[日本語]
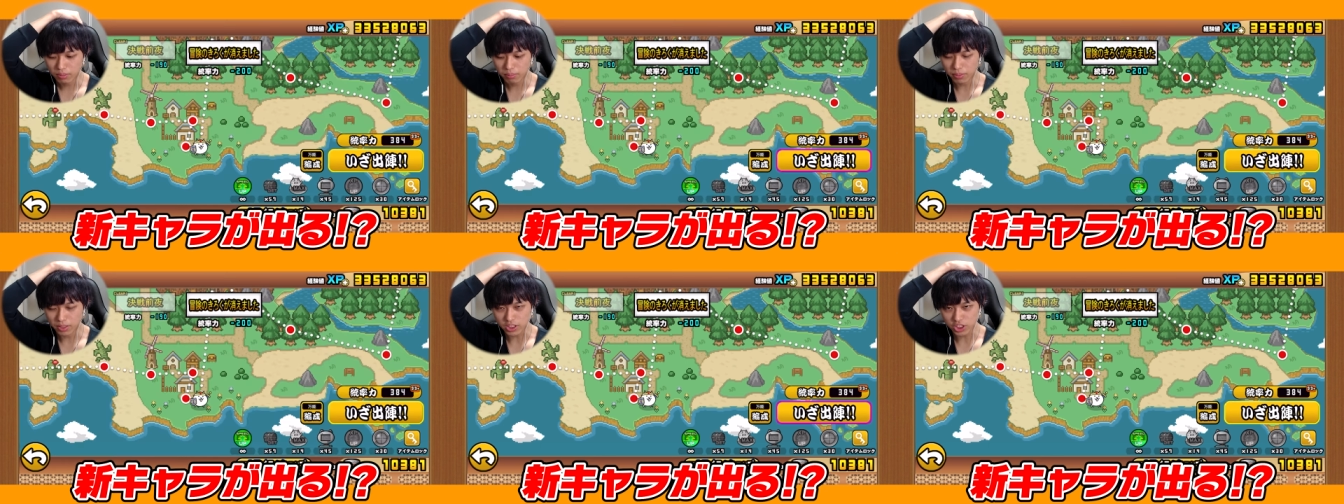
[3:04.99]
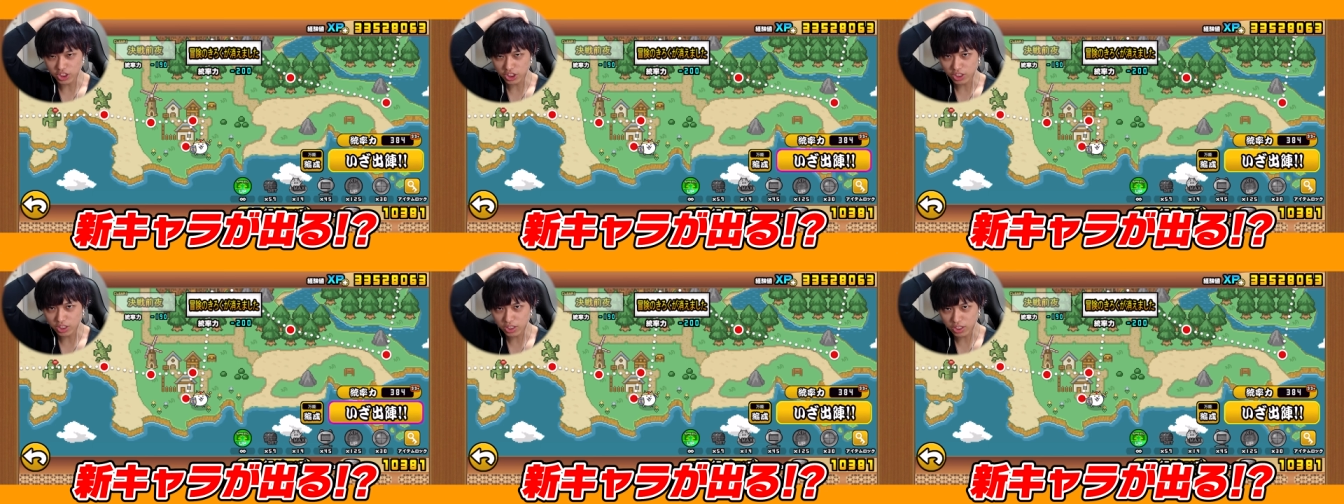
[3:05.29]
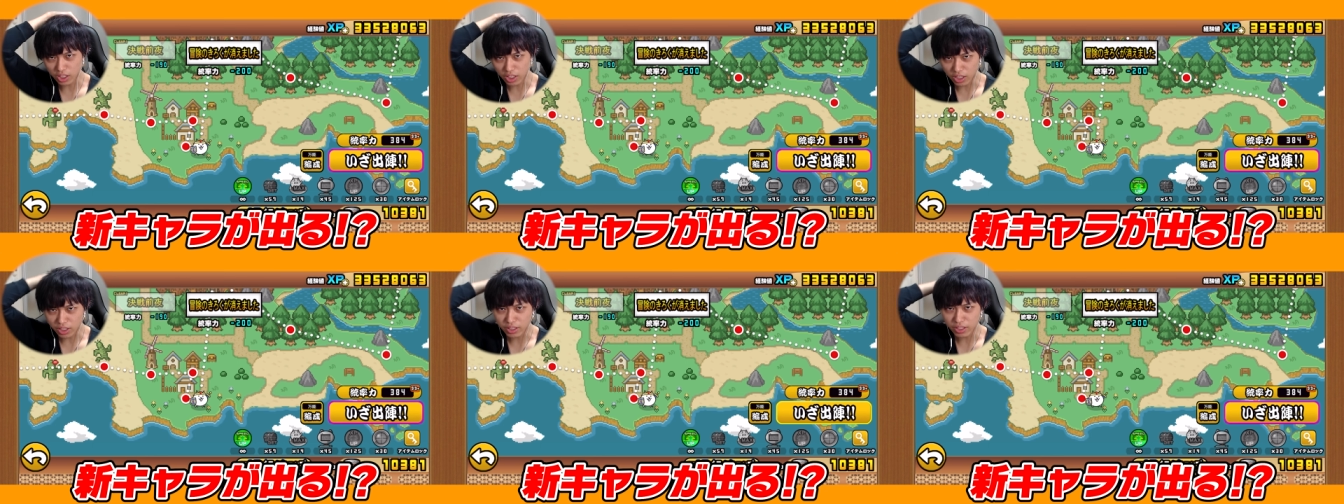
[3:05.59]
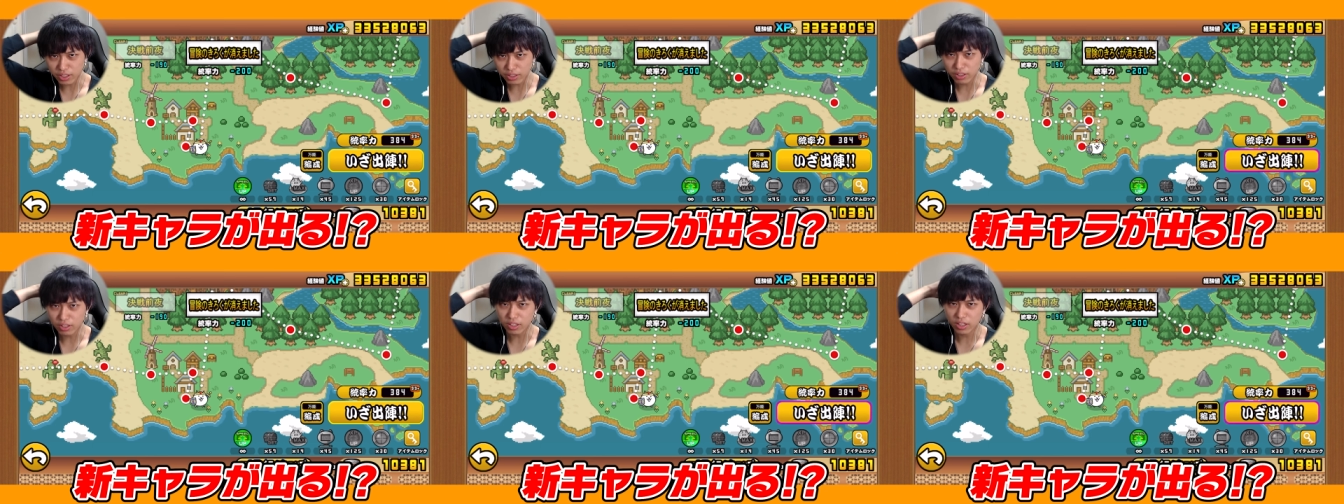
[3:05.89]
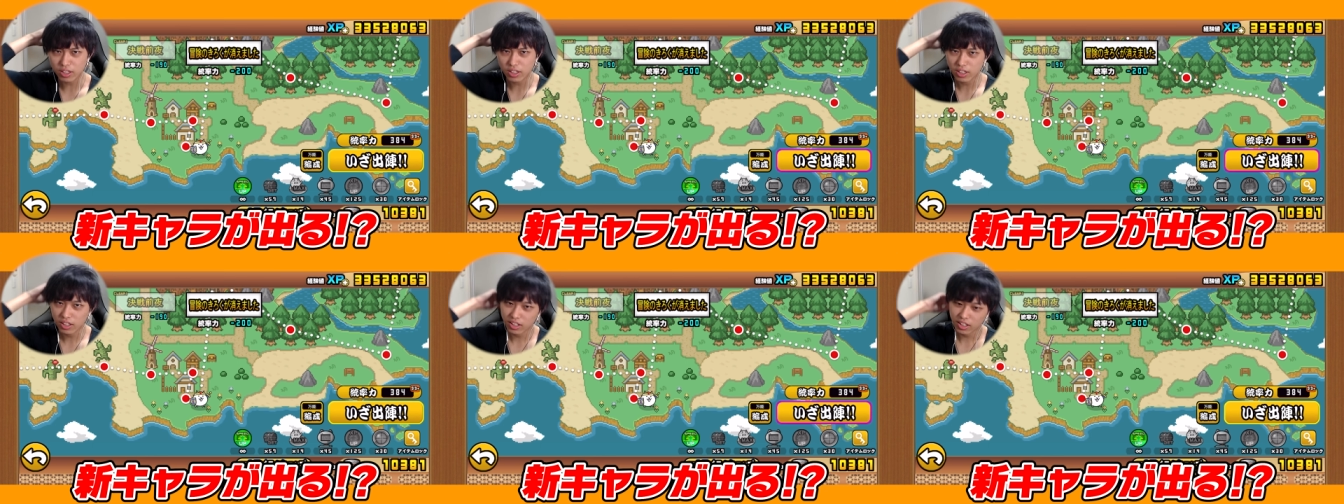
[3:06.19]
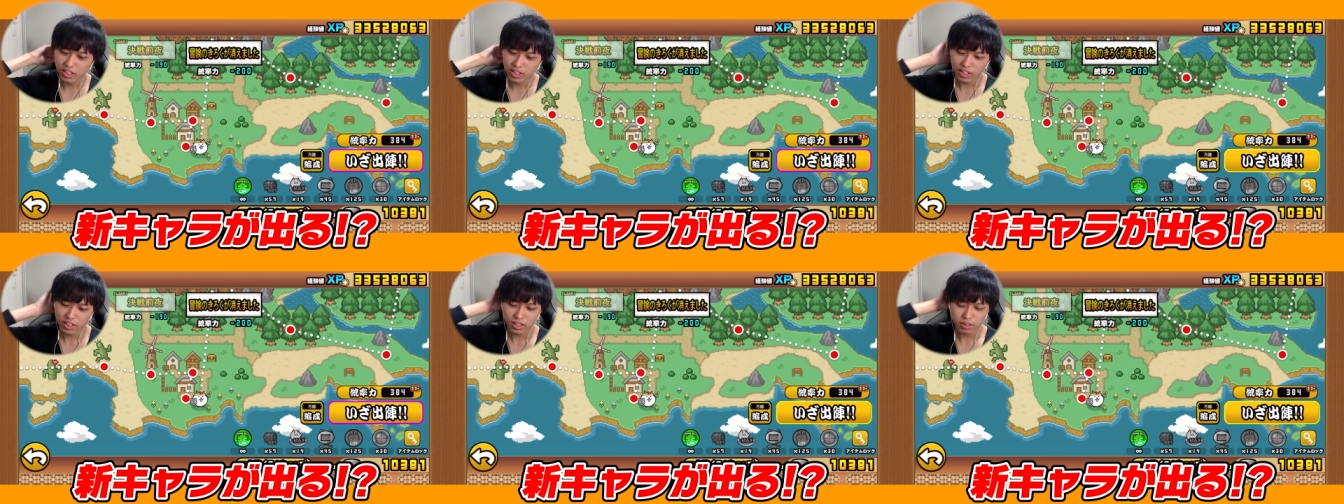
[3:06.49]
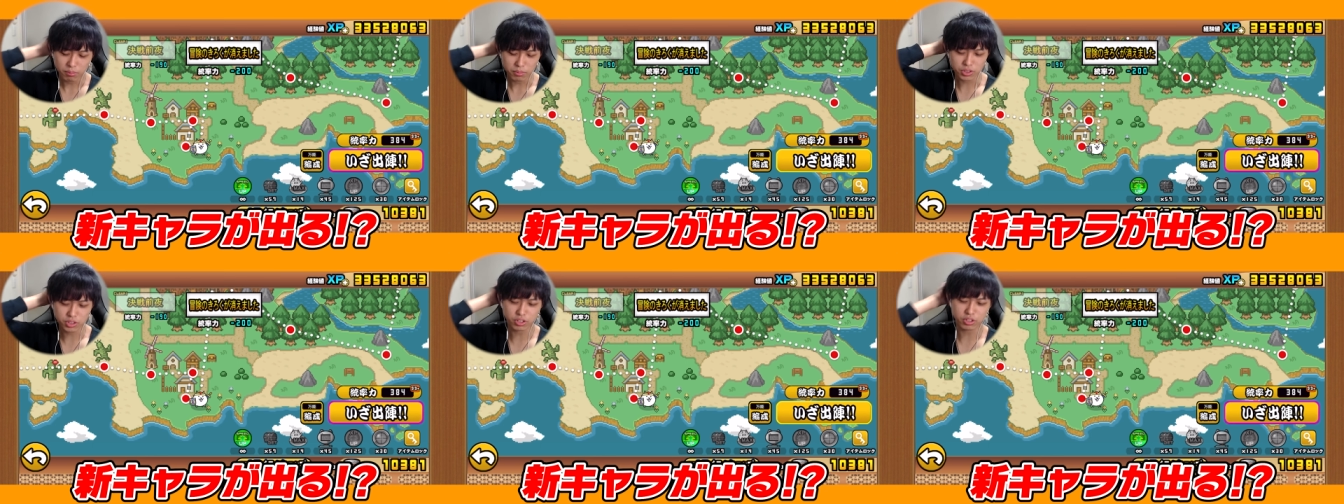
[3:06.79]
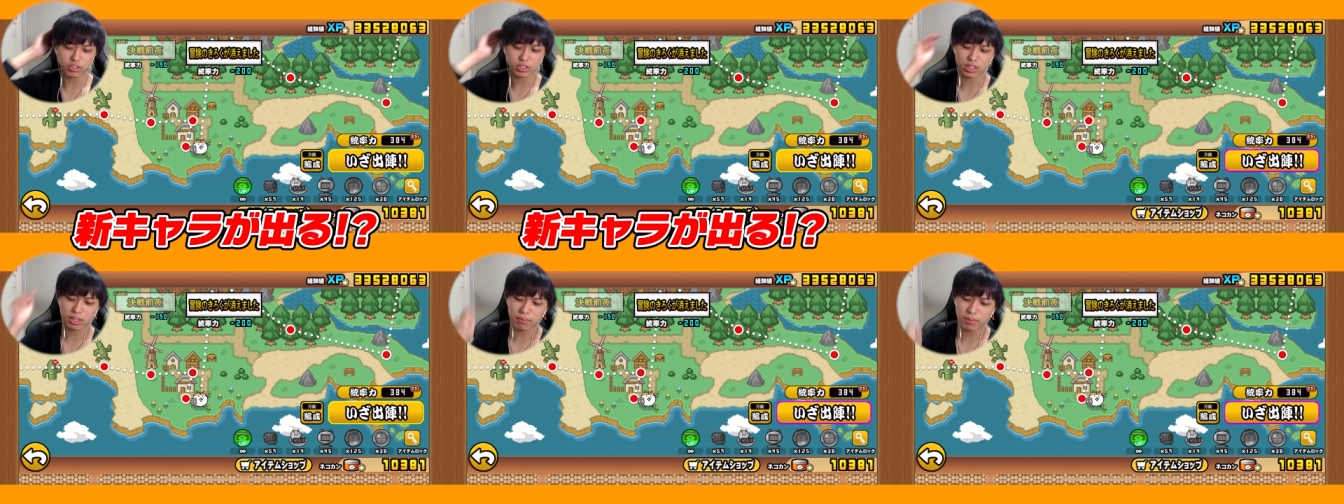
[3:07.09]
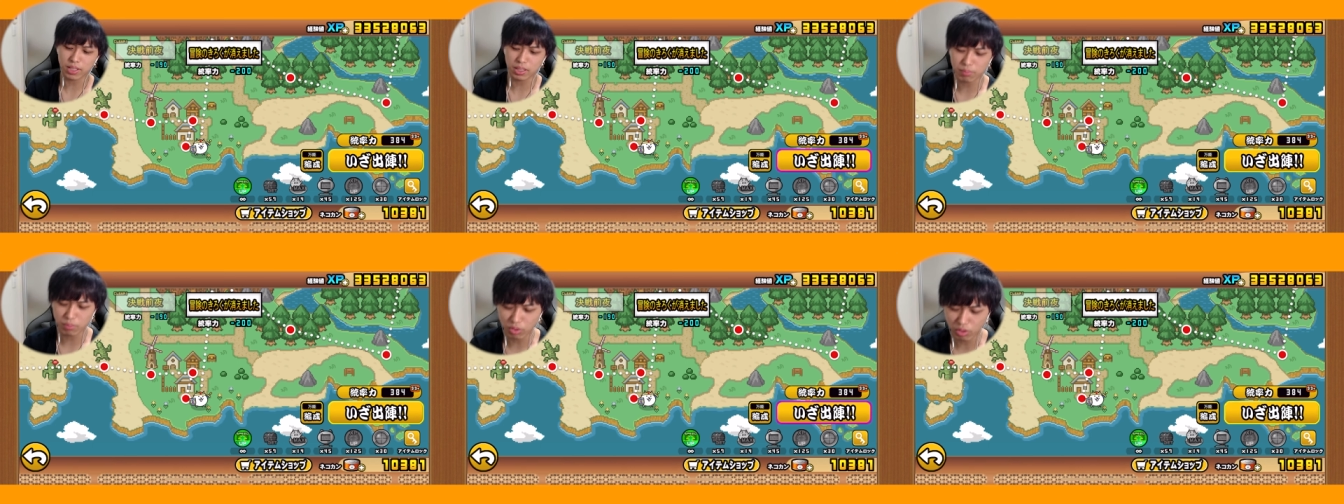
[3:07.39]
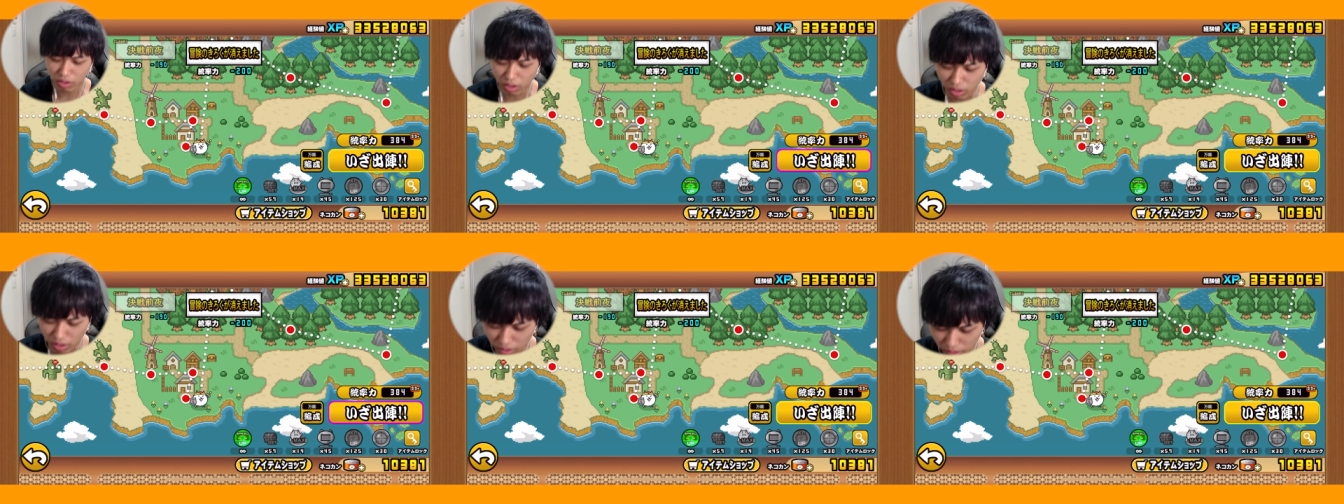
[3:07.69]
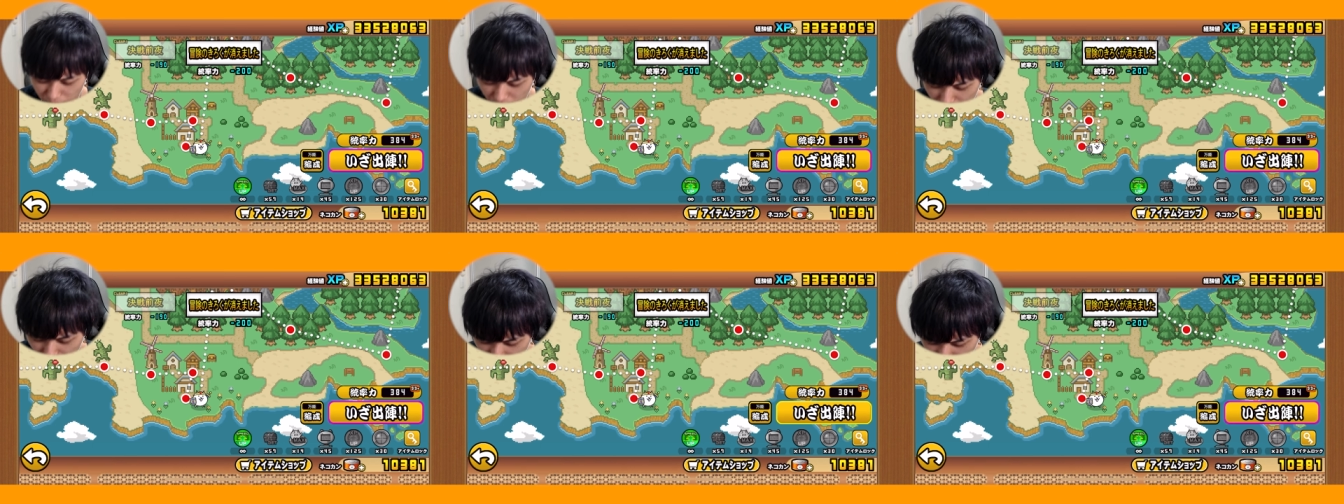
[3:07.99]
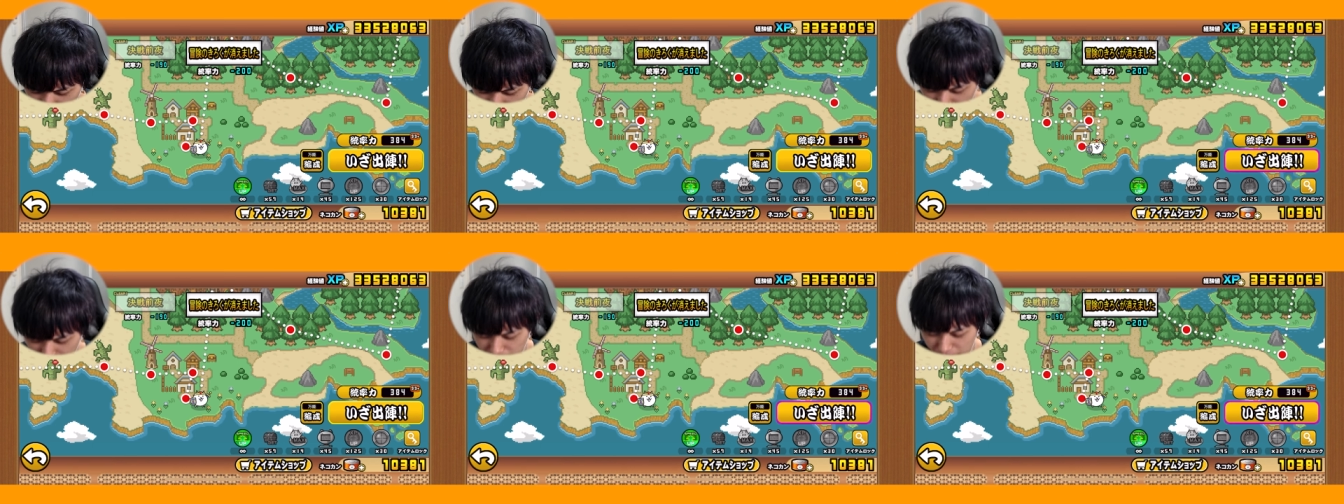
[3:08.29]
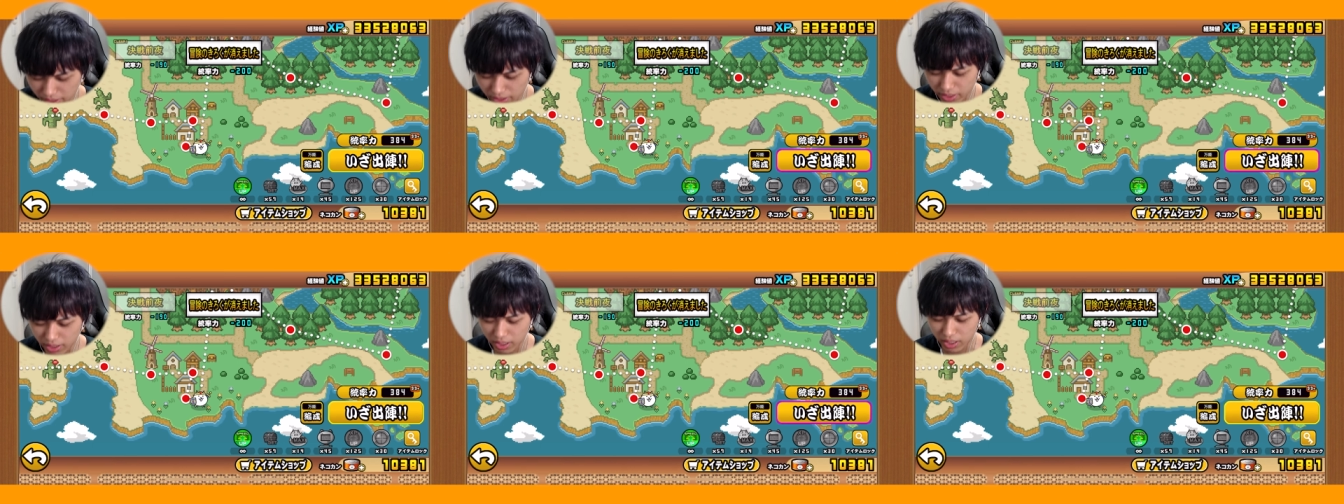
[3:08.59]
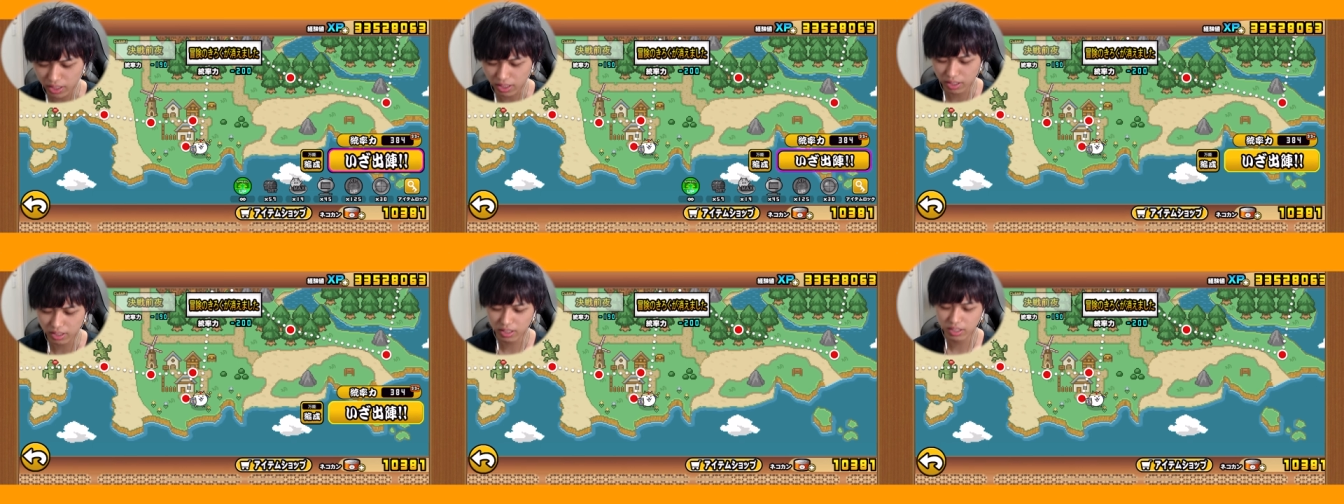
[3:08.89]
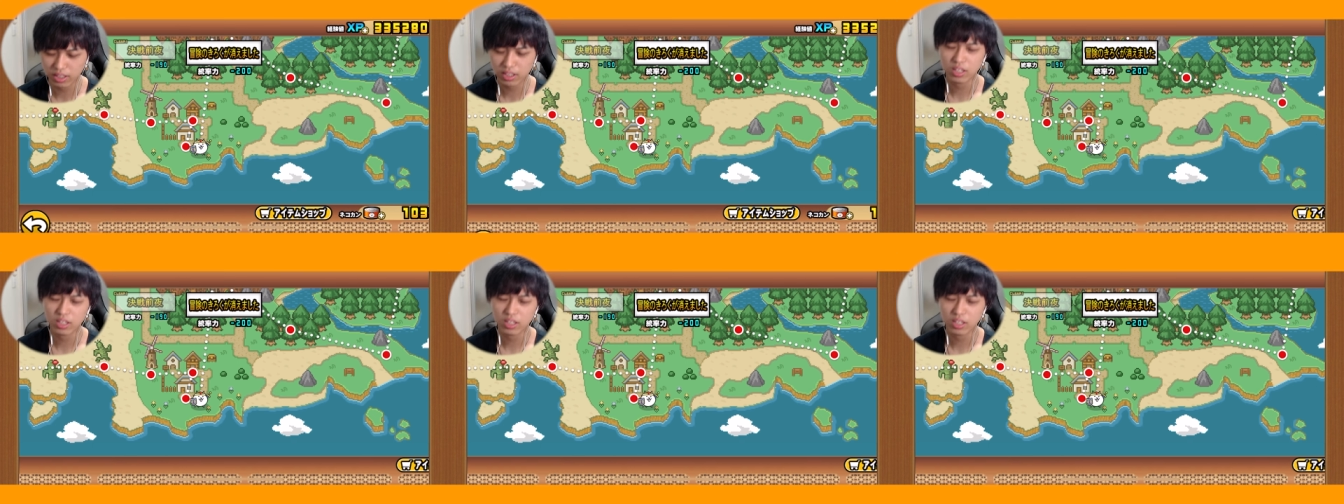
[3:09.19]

まあ新キャラが出るもうそのためにもまたみんな